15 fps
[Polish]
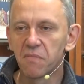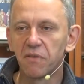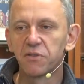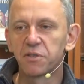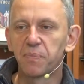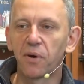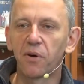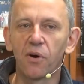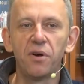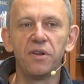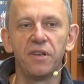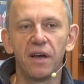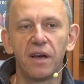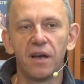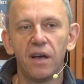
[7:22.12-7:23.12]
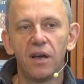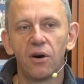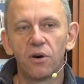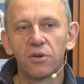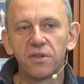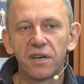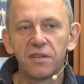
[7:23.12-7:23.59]
spokojnie
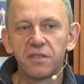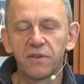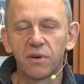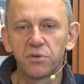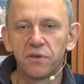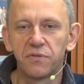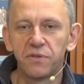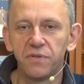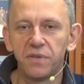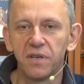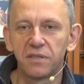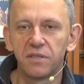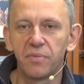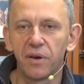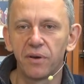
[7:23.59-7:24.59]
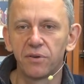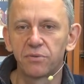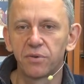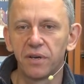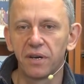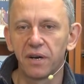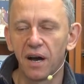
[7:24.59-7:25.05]
odnajdywał się w cywilizacji białego
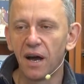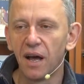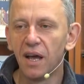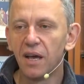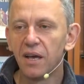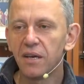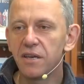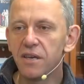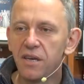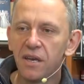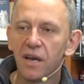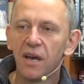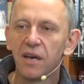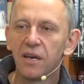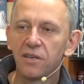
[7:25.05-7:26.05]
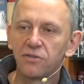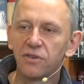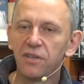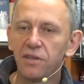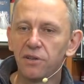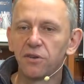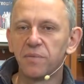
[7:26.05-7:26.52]
człowieka i
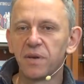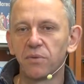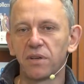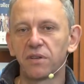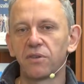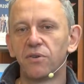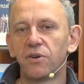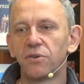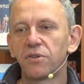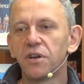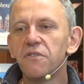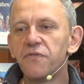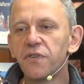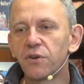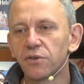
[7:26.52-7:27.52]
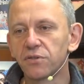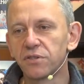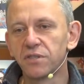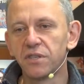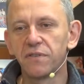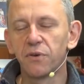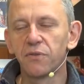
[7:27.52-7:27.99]
jeżeli tylko miał na to ochotę,
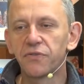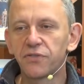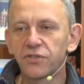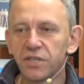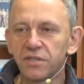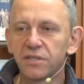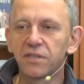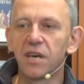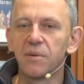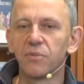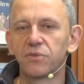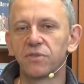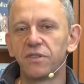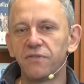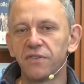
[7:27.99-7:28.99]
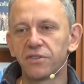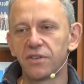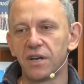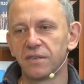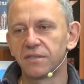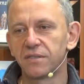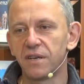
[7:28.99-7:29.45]
wykorzystywał wszystkie możliwe
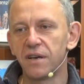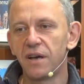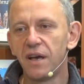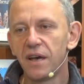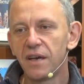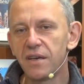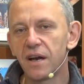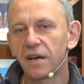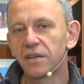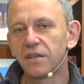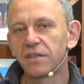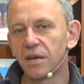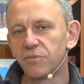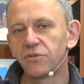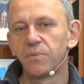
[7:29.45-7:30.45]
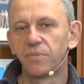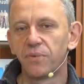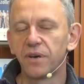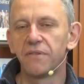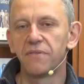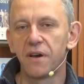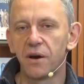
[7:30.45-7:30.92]
szanse, jakie tam się
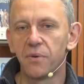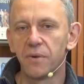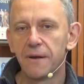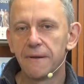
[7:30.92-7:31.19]
pojawiały.